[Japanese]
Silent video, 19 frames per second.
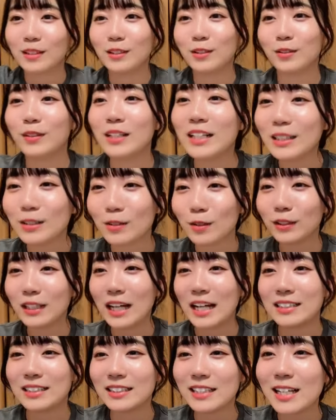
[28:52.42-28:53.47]

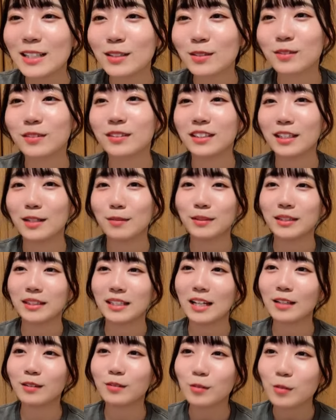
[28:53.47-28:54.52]
チョコレートカスタードやばい
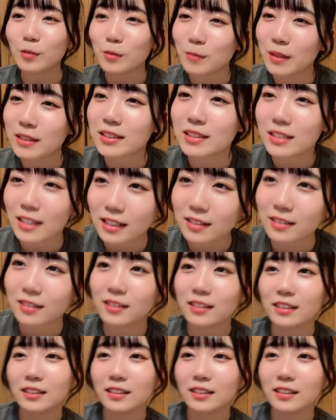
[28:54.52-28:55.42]
納豆を混ぜた